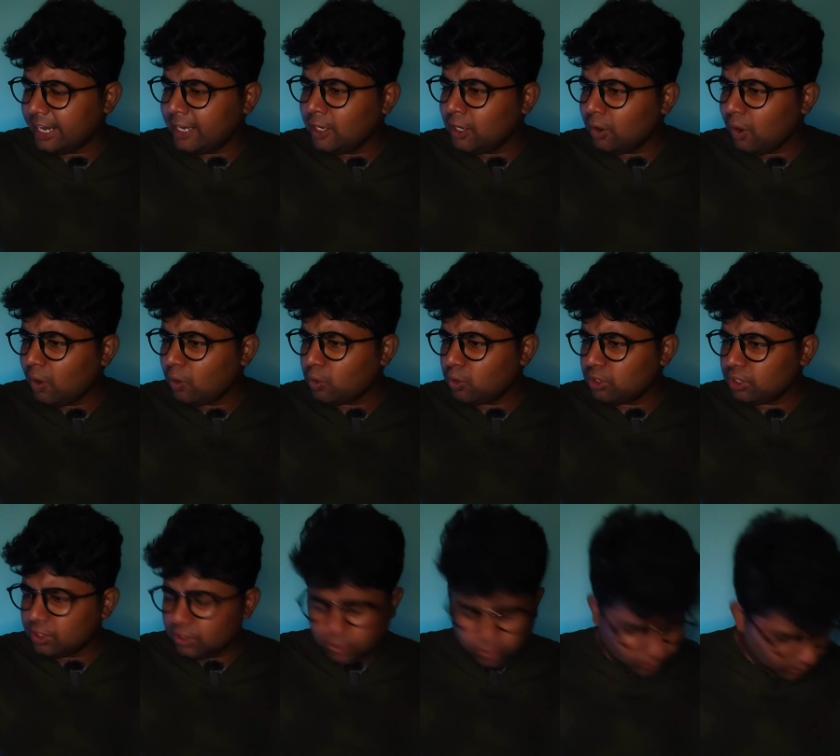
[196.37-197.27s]
உனக்கு ரெண்டு ரூபா
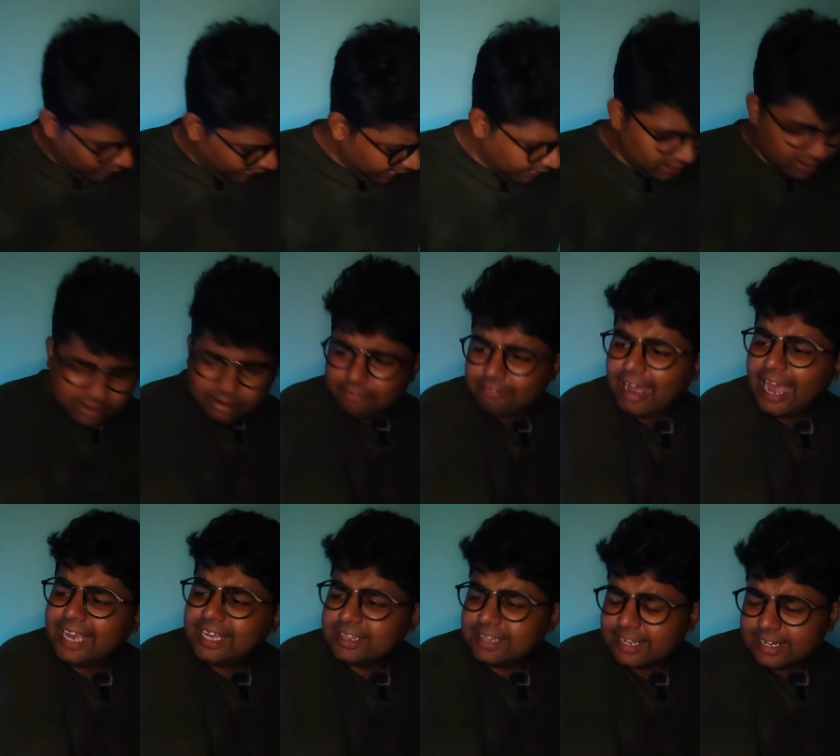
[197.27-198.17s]
கொடுக்கணும்ல
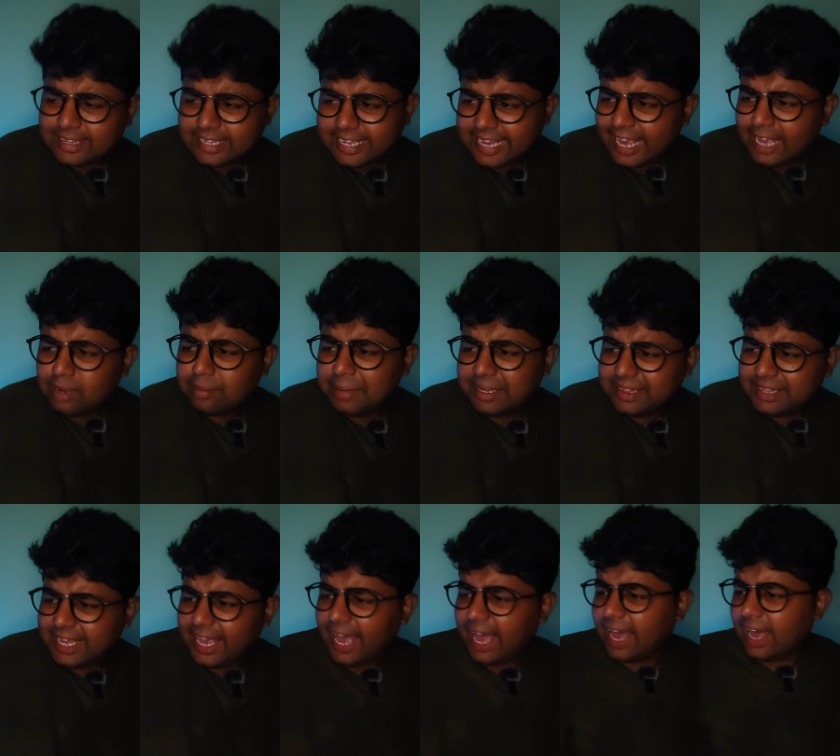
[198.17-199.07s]
வாயை திறந்து கேட்க
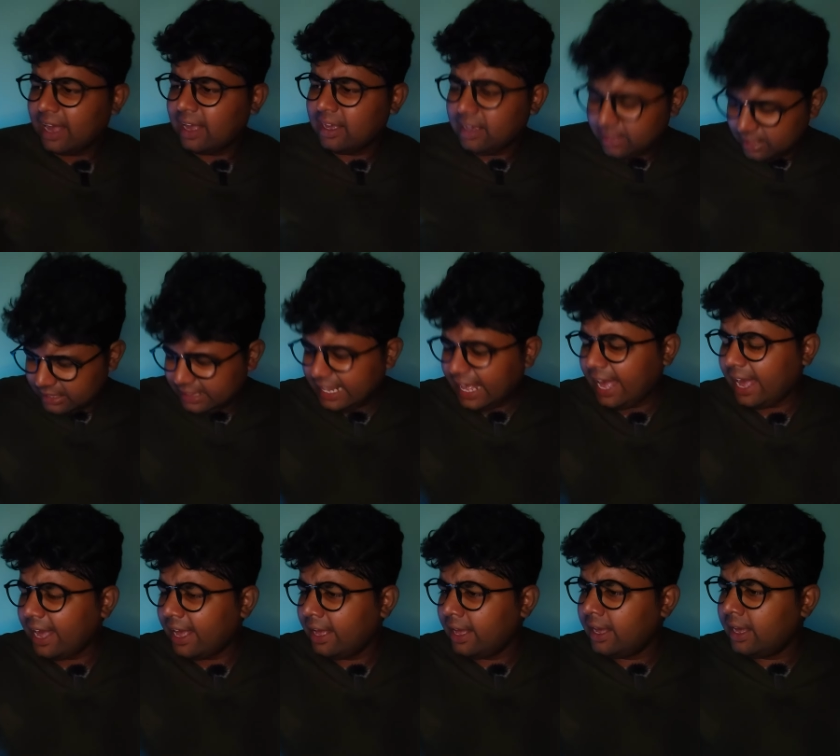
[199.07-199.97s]
மாட்டியா
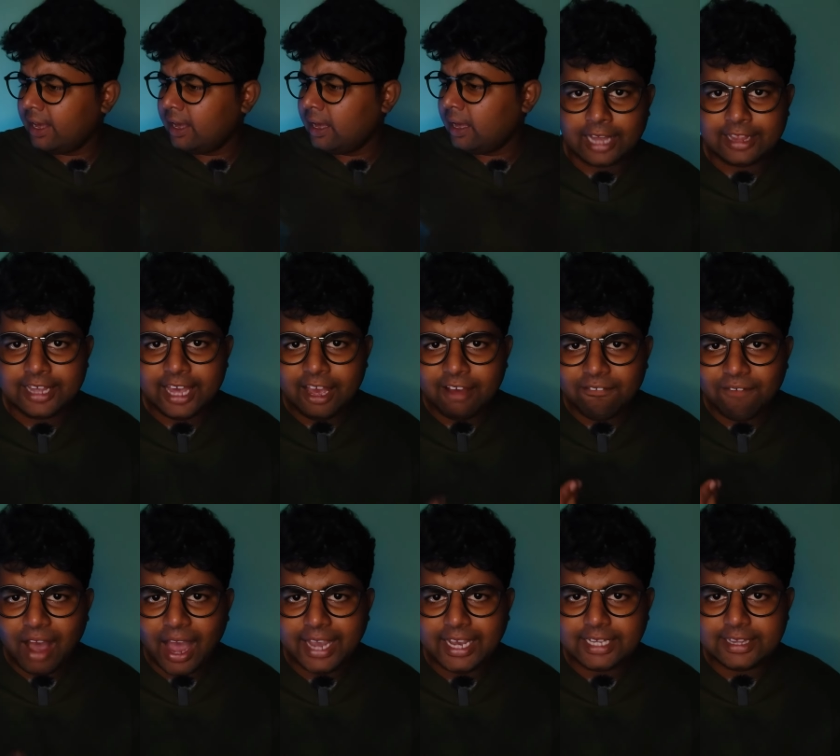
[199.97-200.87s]
இந்தா அதே
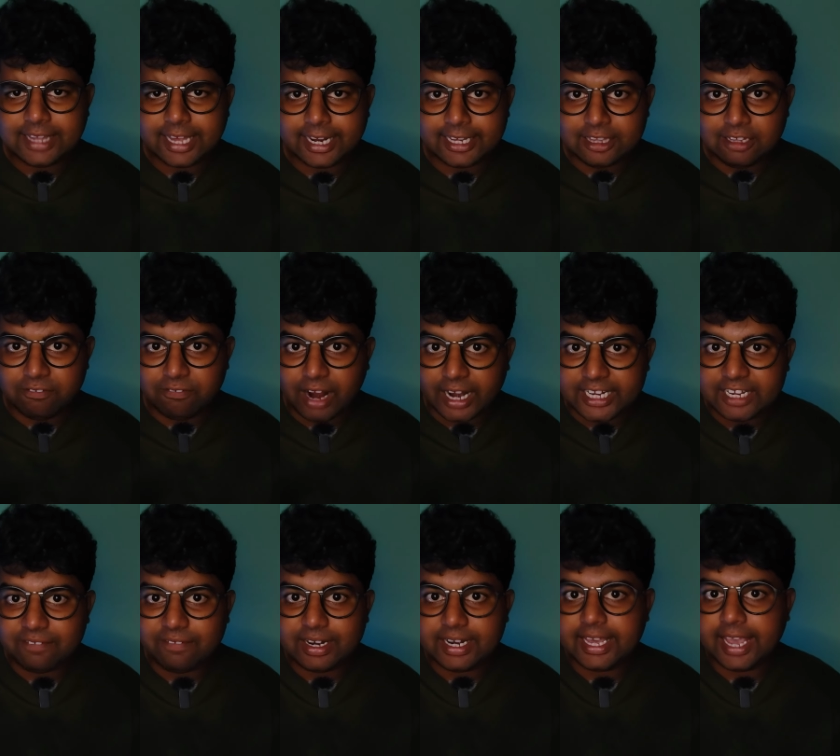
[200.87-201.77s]
வாயை திறந்து
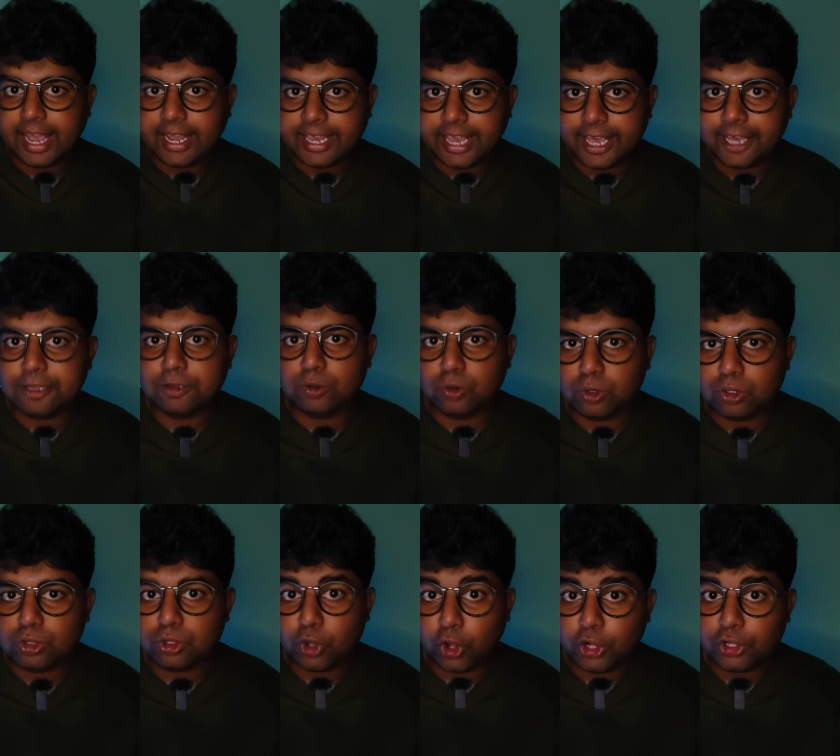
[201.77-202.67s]
வண்ட வண்டையாக
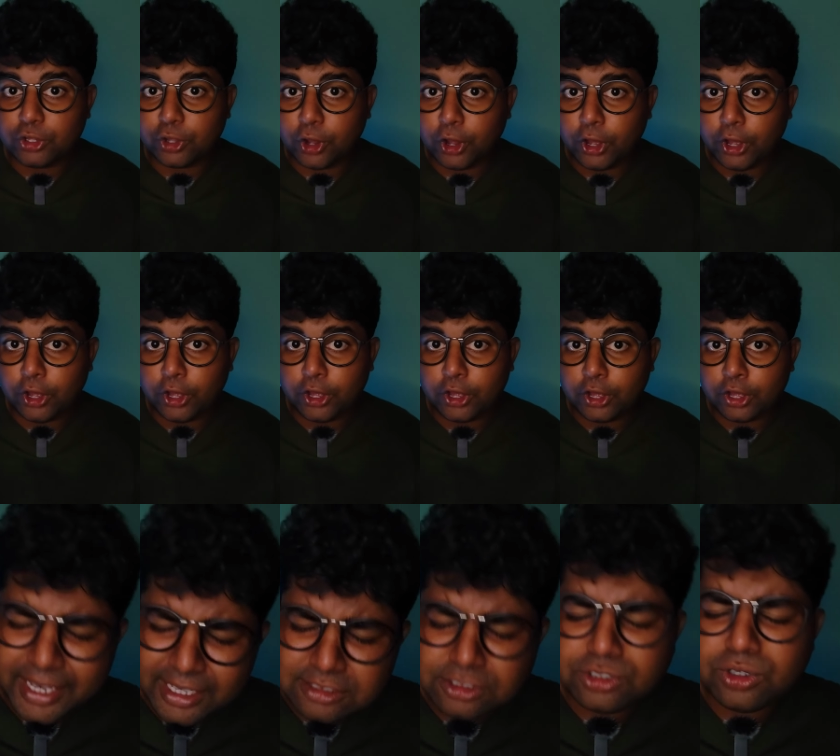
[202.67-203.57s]
கேட்கணும்னு தோணும்
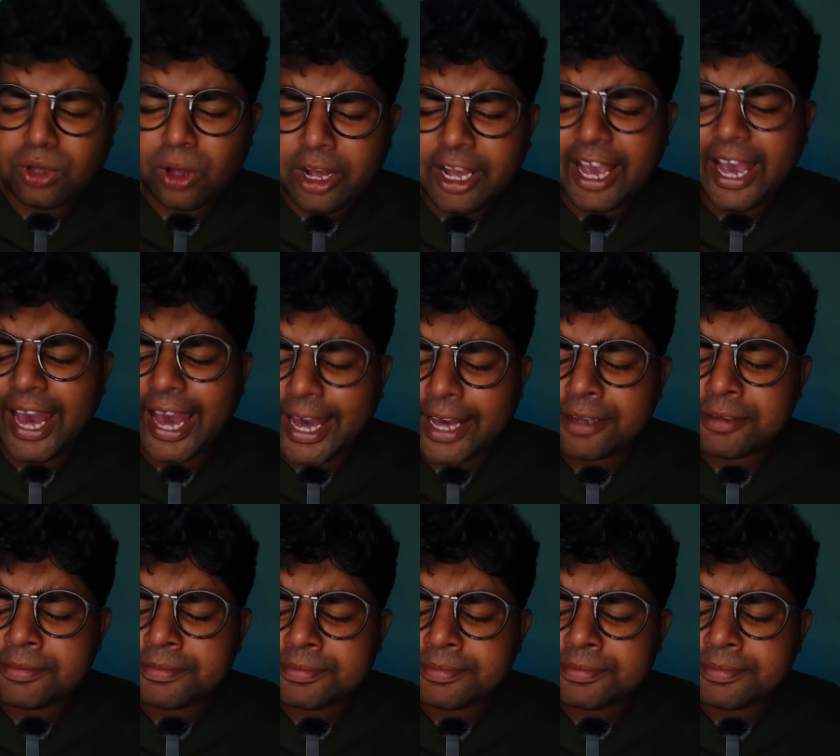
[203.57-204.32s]
இட்ஸ் ஓகே